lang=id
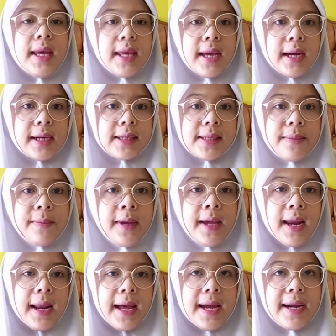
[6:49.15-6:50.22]
Yang
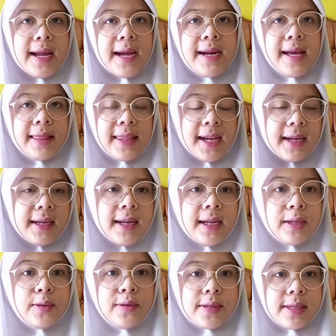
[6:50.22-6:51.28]
kesembilan ada
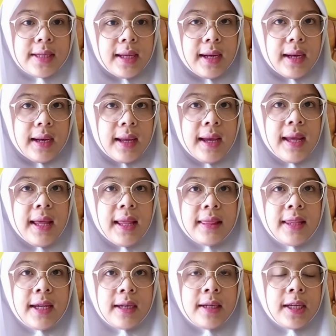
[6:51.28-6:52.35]
teknik dusel.
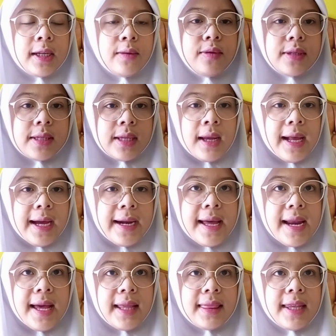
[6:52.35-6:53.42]
Teknik dusel
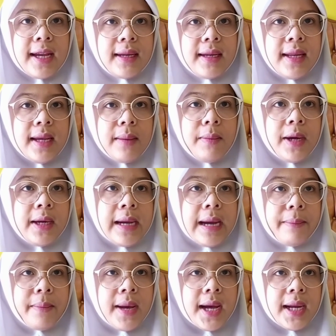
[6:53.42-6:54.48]
adalah teknik
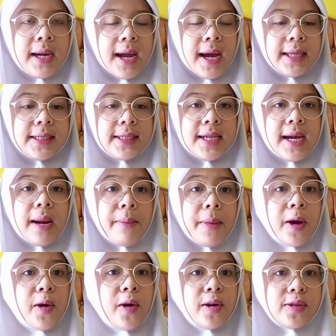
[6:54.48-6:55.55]
menggambar dengan cara
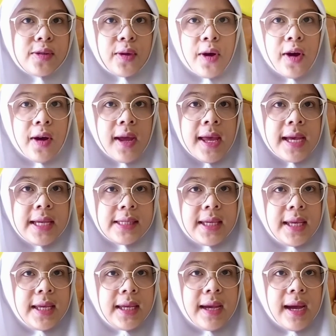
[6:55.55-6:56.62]
menggosok
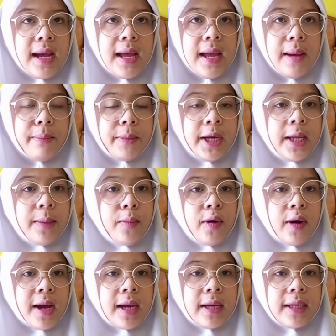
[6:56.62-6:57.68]
sehingga
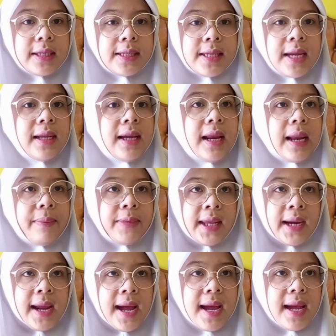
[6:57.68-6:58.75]
menimbulkan kesan gelap
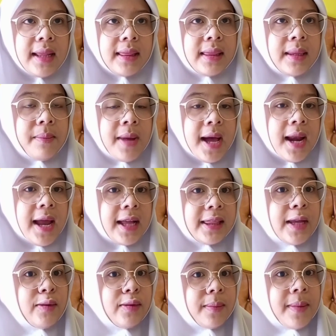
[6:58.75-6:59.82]
terang, tebal
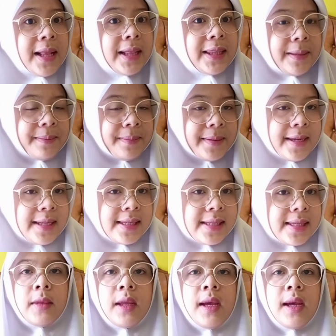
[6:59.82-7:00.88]
atau tebal
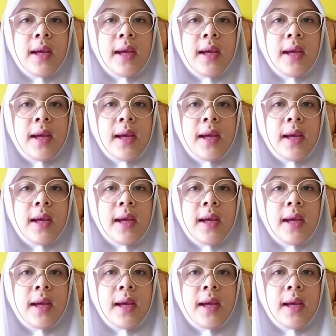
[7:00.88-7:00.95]
tipis.